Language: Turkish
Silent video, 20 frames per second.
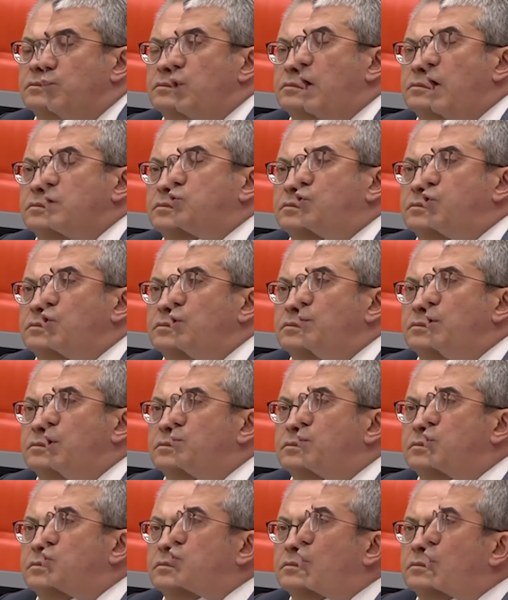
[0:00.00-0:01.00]
Murat
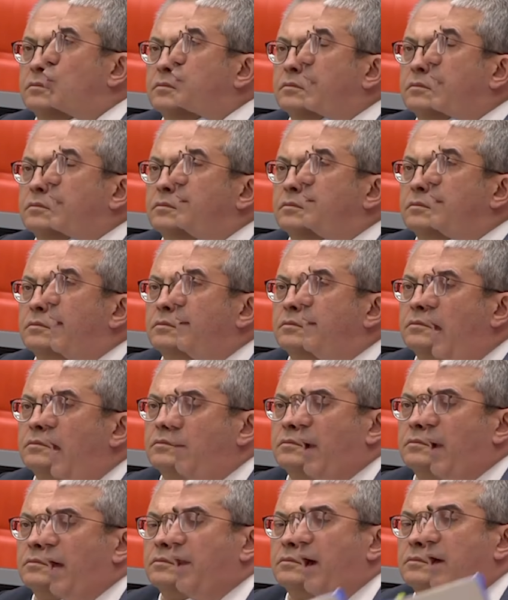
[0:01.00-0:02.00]
Kurum'un bu sözlerinden
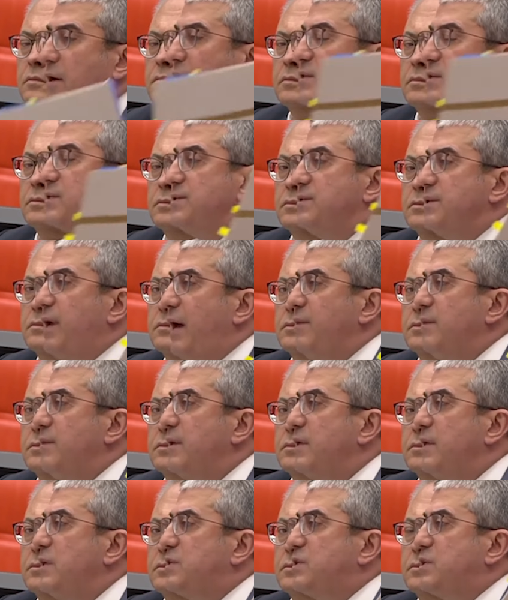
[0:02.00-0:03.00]
hemen
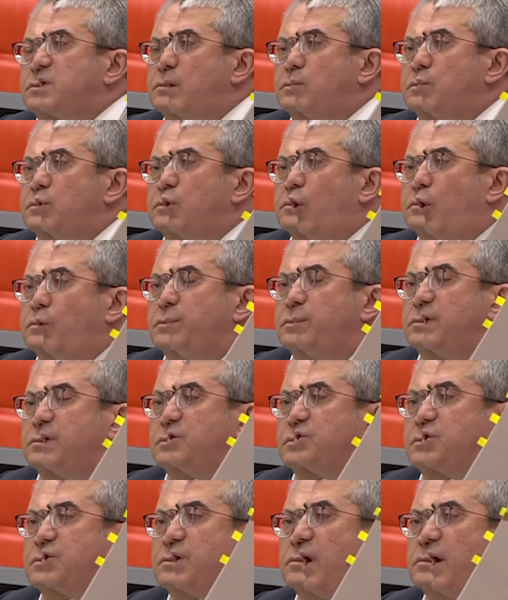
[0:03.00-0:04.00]
arkasından İstanbul
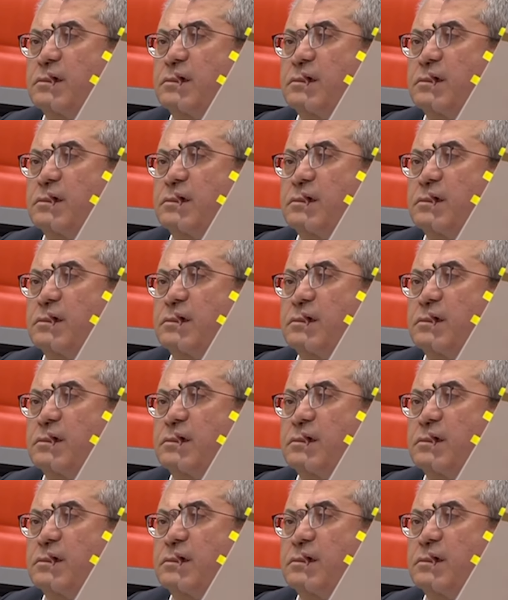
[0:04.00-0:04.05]
11.